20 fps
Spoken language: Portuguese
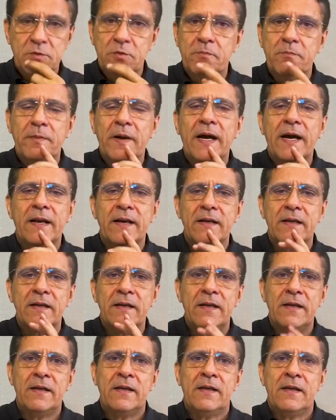Não para
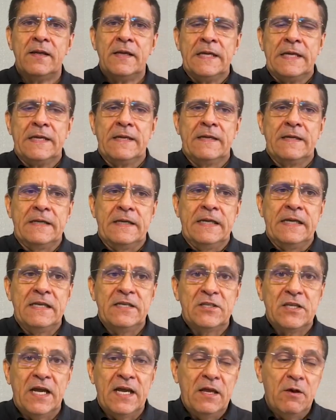
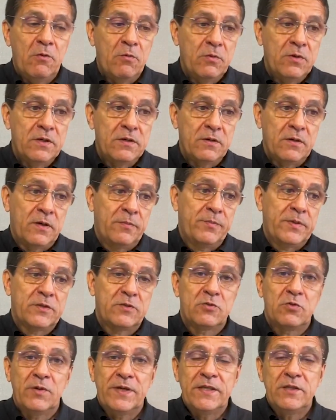ele já é um, uma
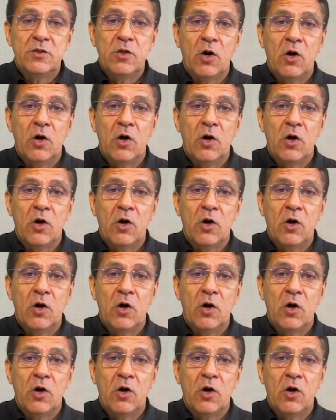pessoa